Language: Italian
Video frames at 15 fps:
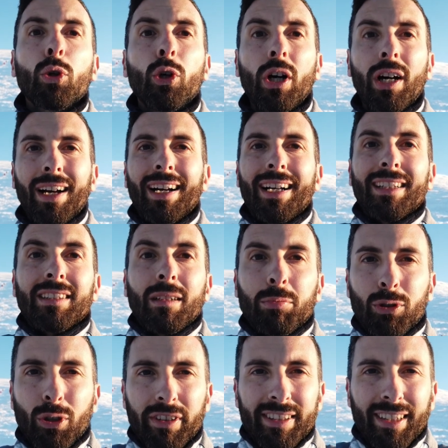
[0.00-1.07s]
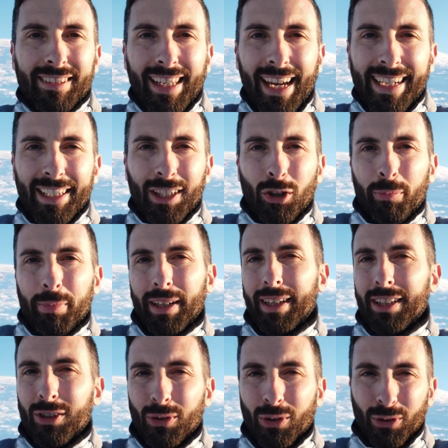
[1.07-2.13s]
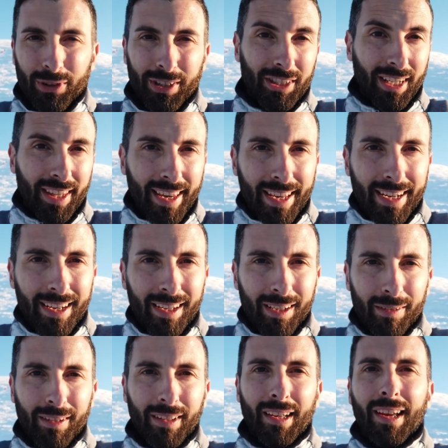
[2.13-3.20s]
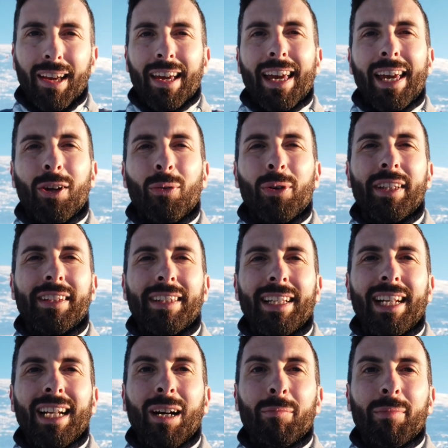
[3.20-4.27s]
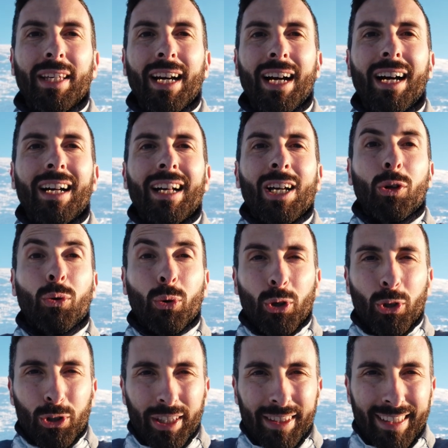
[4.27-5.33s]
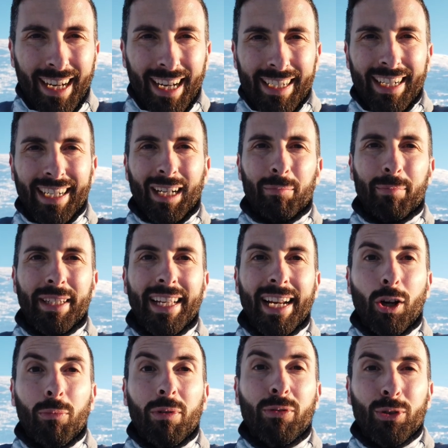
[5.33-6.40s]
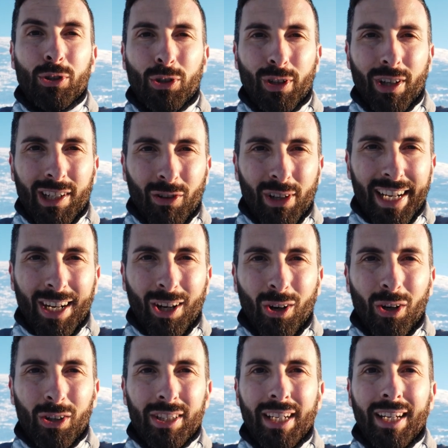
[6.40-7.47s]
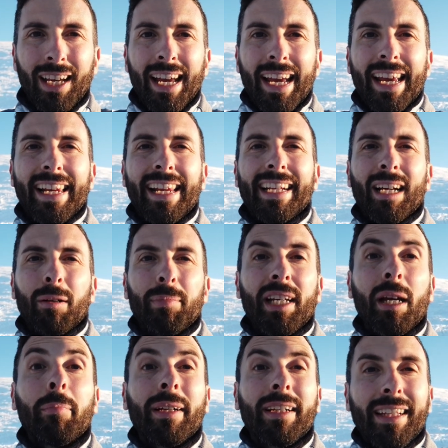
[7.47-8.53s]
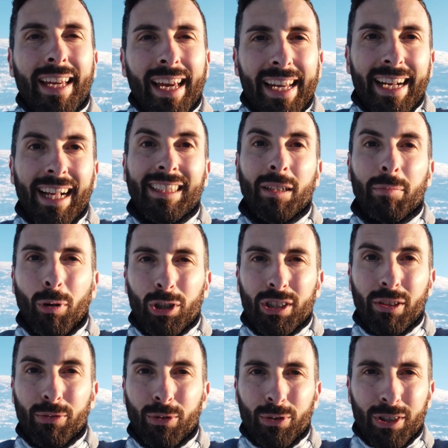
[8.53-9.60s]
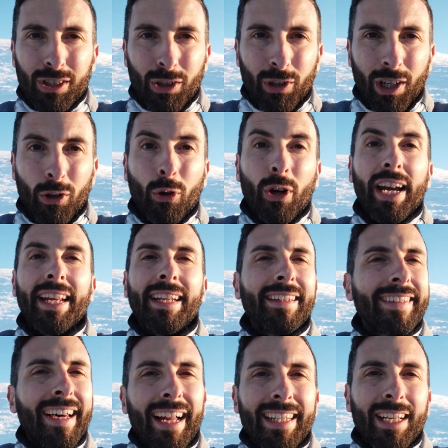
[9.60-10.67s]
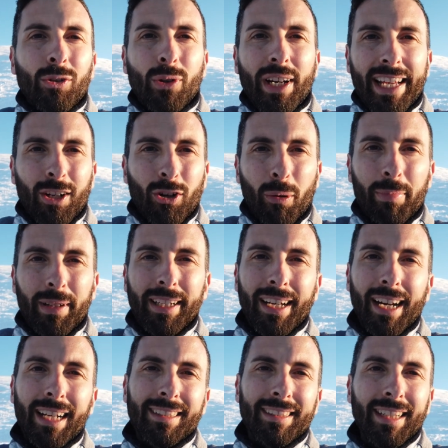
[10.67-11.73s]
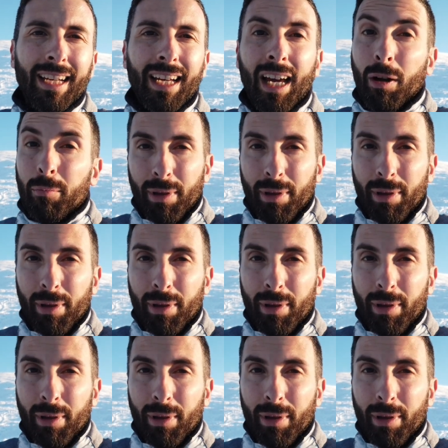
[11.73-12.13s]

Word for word: Uno, dal punto di vista tecnico, perché sono un ingegnere, e quindi la mia curiosità nel capire come funzionano le cose e nel capire perché in altri posti funzionano e in Italia non erano applicate